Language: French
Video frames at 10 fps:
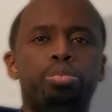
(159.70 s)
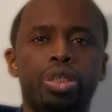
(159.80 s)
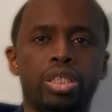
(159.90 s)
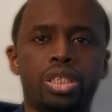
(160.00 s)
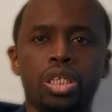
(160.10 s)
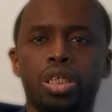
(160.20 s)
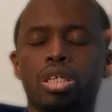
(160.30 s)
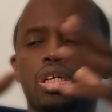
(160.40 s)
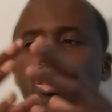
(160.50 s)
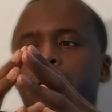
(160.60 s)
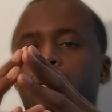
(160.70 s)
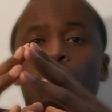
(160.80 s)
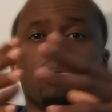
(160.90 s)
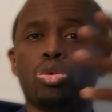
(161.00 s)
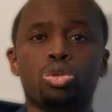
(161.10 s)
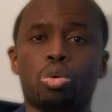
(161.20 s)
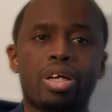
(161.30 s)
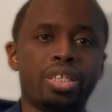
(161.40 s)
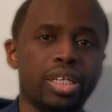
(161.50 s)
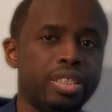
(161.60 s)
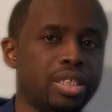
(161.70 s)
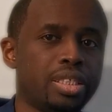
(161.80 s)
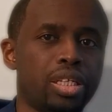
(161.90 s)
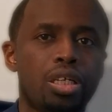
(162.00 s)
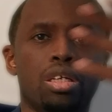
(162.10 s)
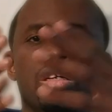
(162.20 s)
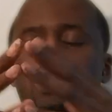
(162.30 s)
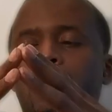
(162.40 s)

politiques qui ont le droit d'exister